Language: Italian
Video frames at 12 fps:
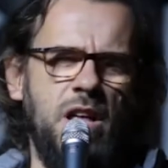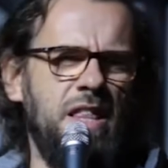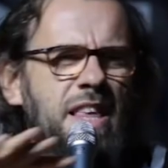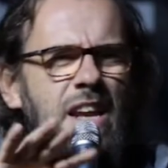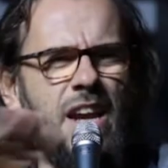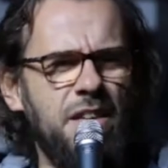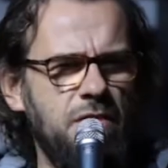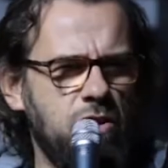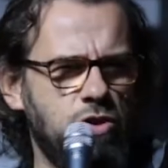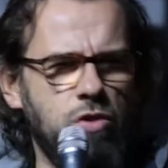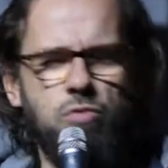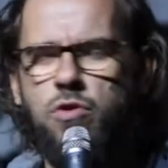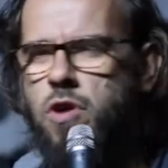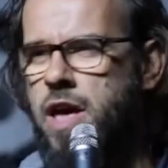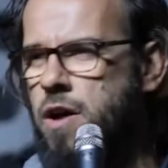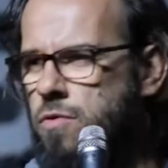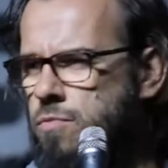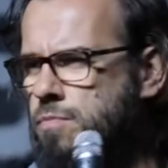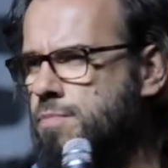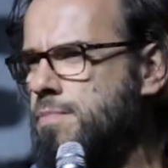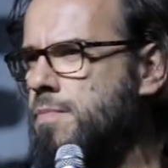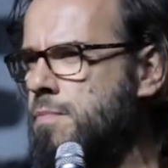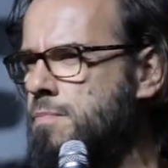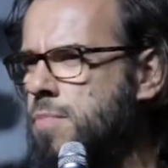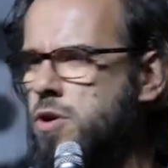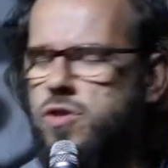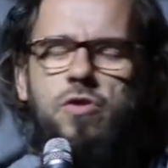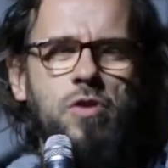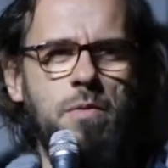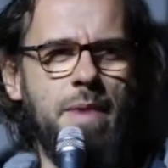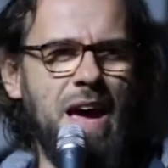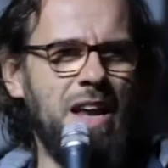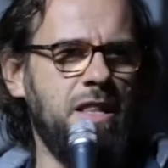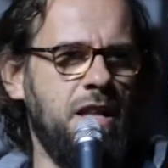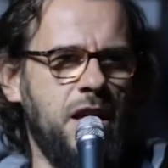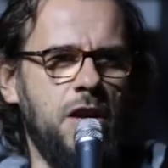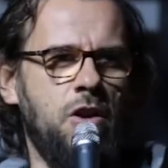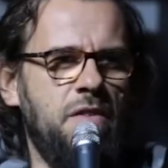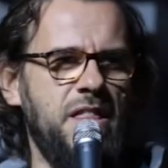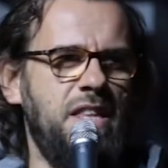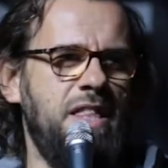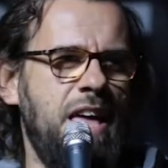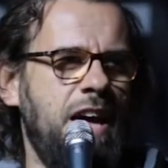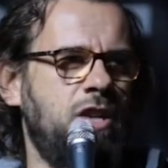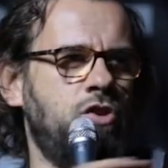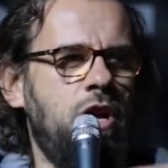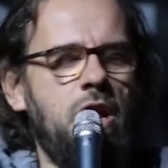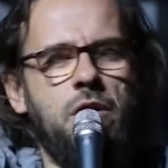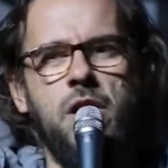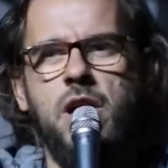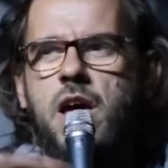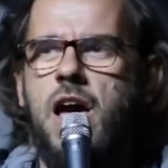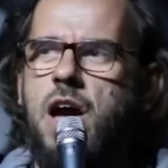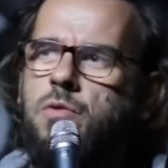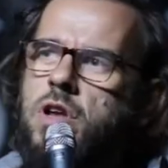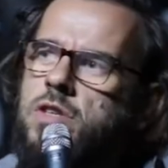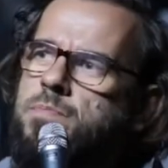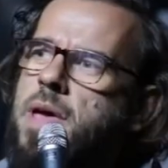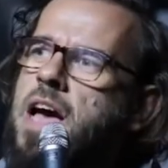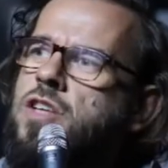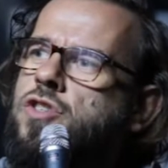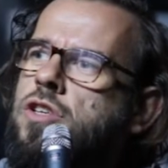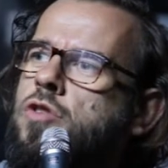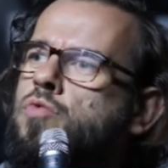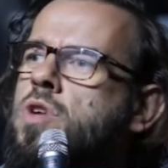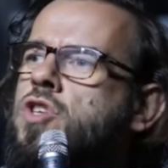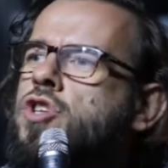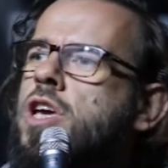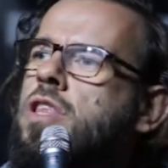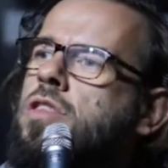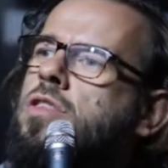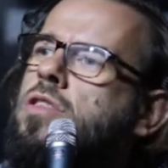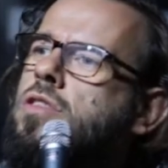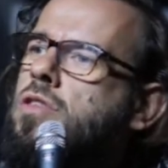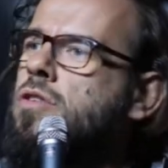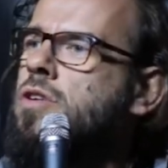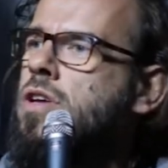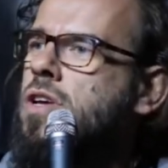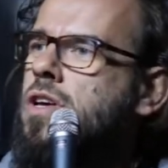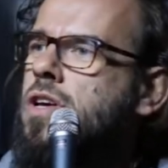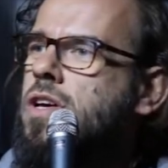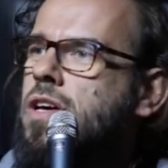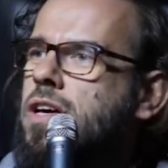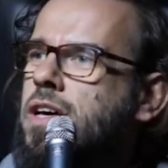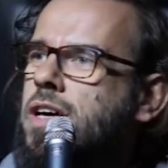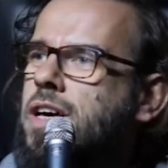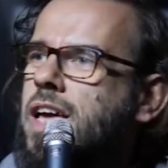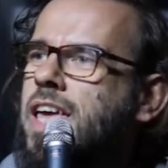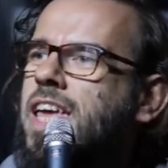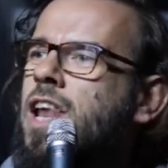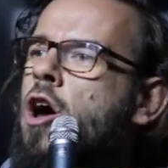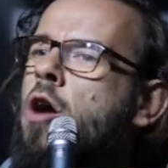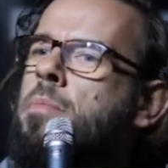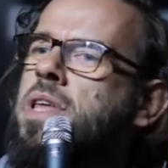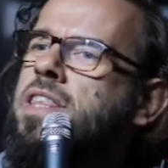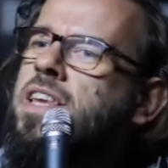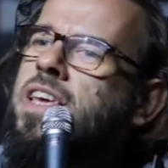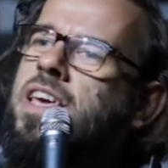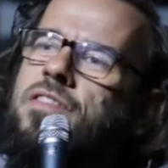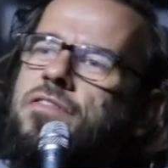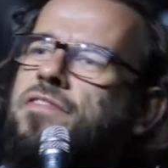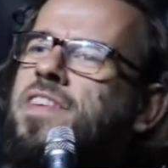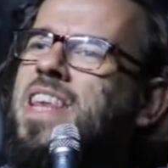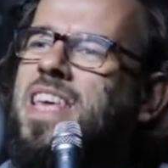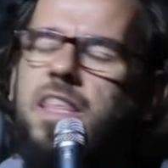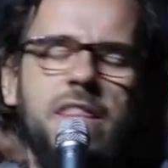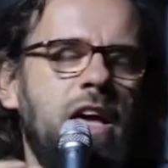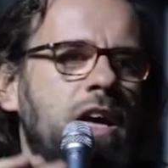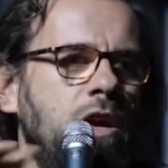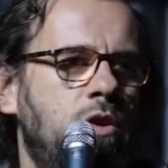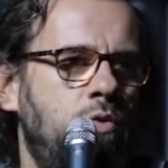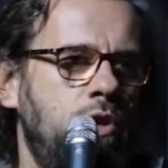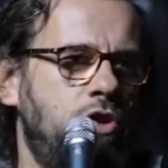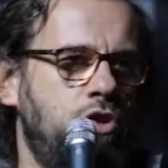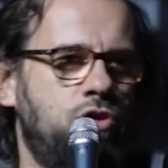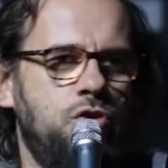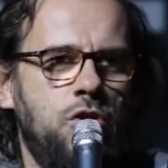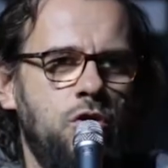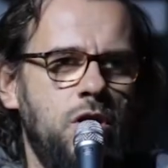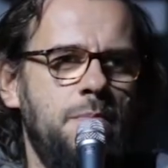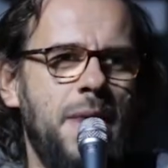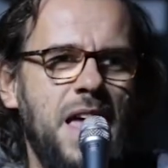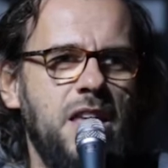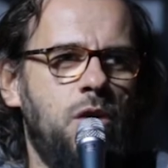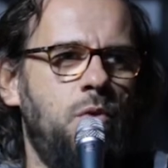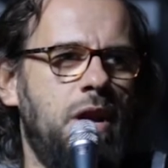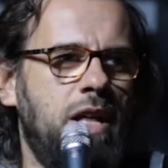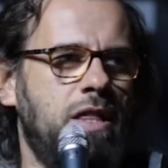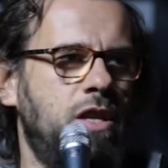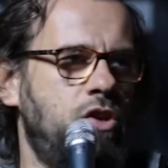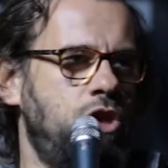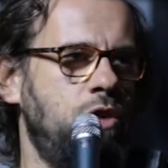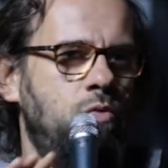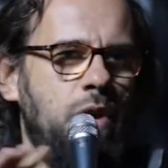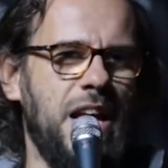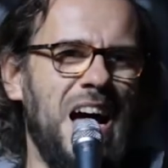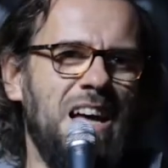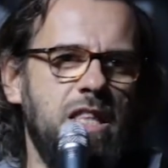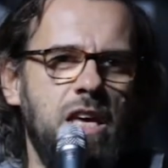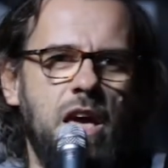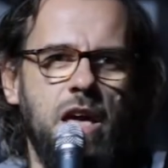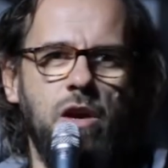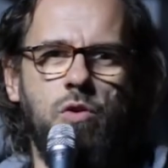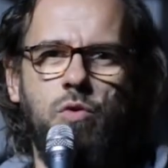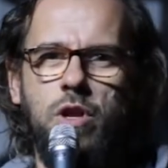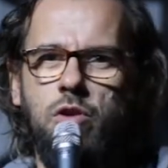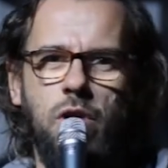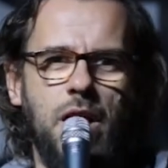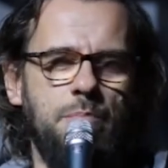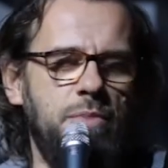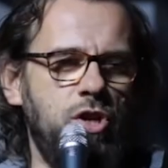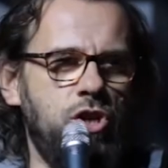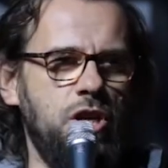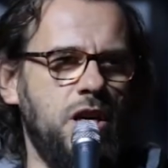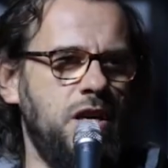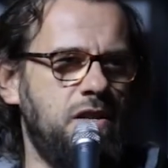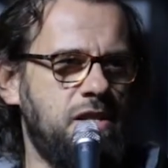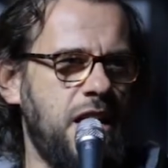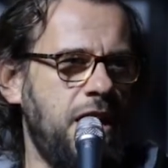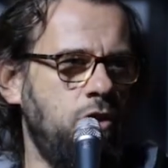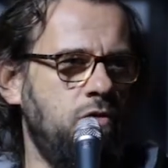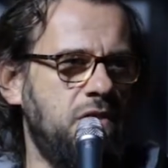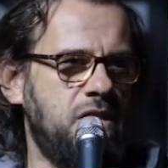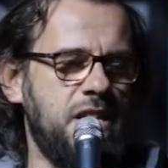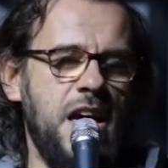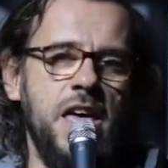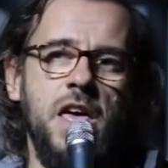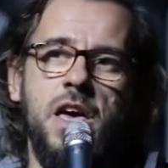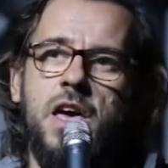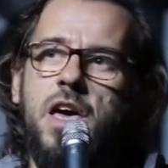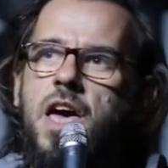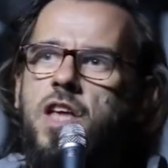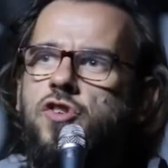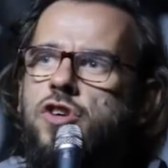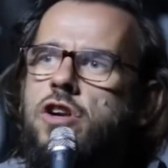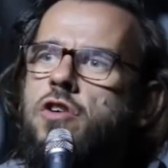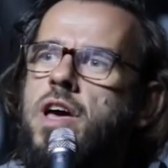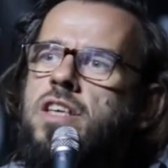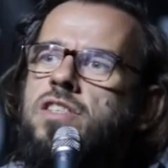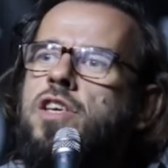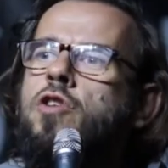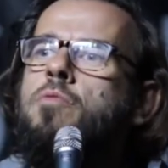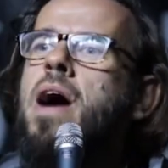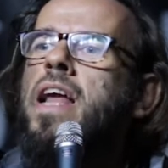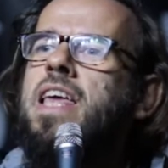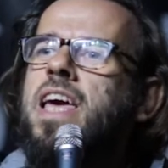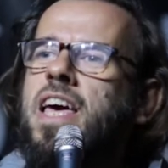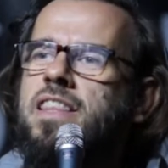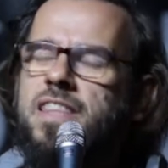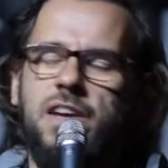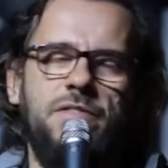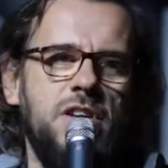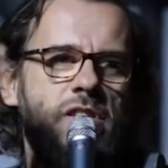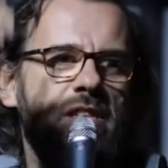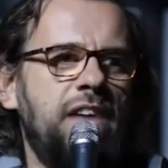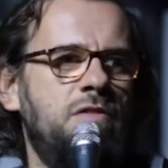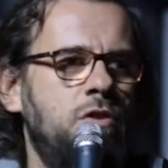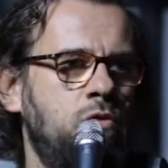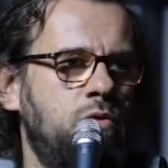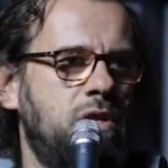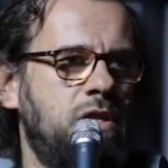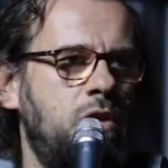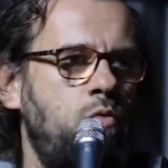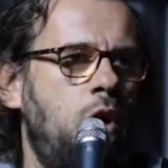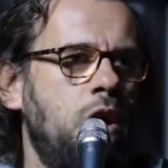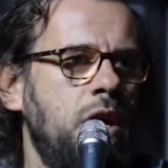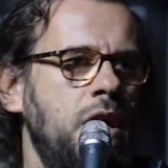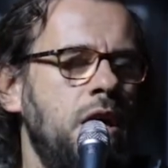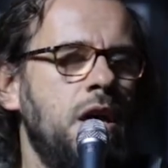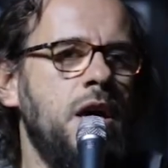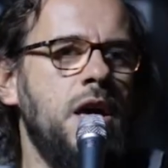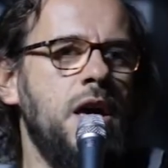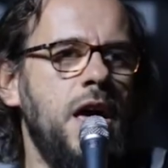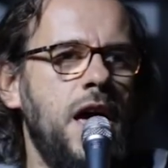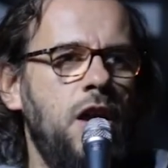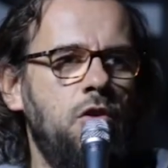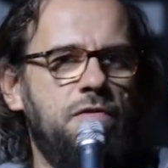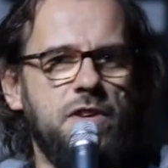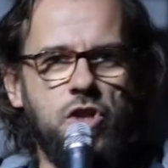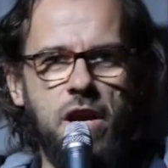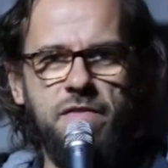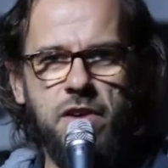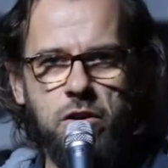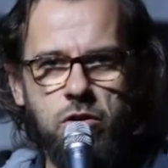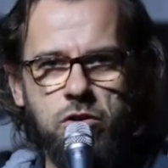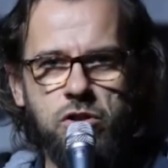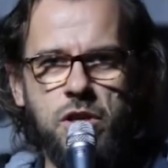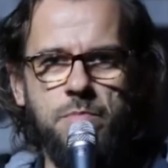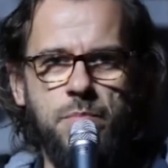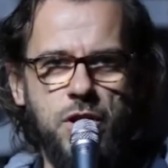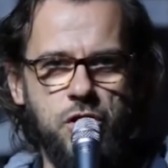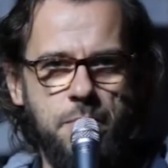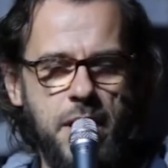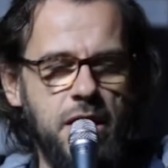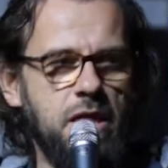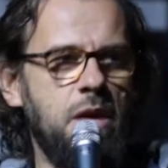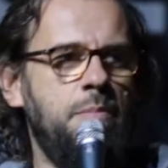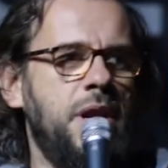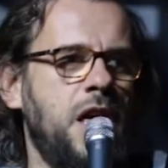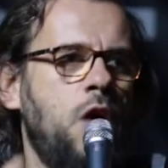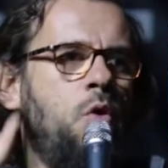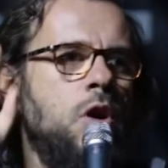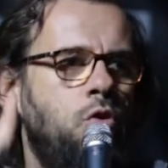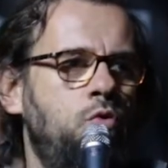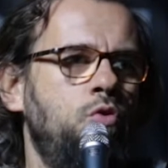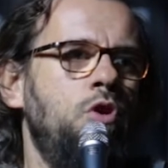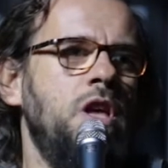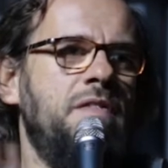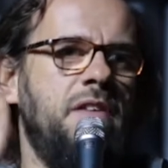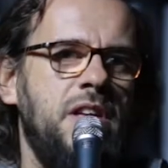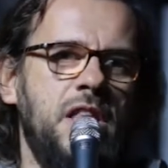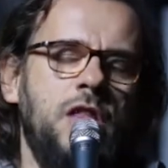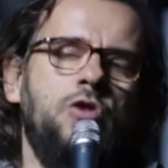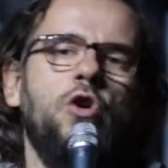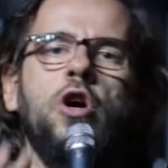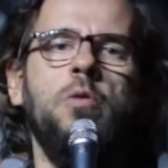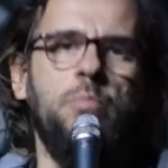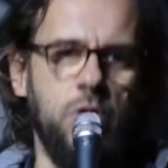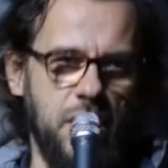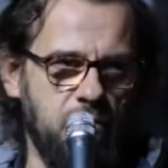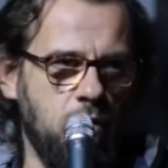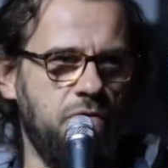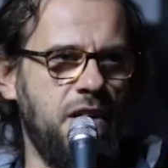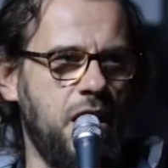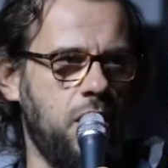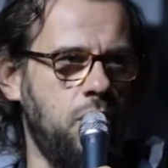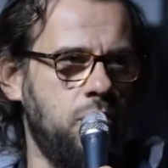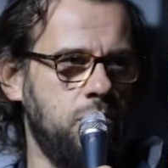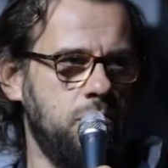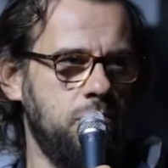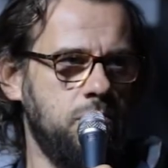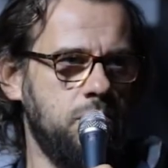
Il Tenere vi assicuro che è un, un posto di merda che non avete idea, cioè è una spiaggia di 200 eh, chilometri infinita in cui ci sono di media 45 gradi e in cui non capisci chi sei, dove sei e c'erano esseri umani che attraversavano questi luoghi e lo facevano semplicemente perché qualcuno gli aveva detto che non potevano farlo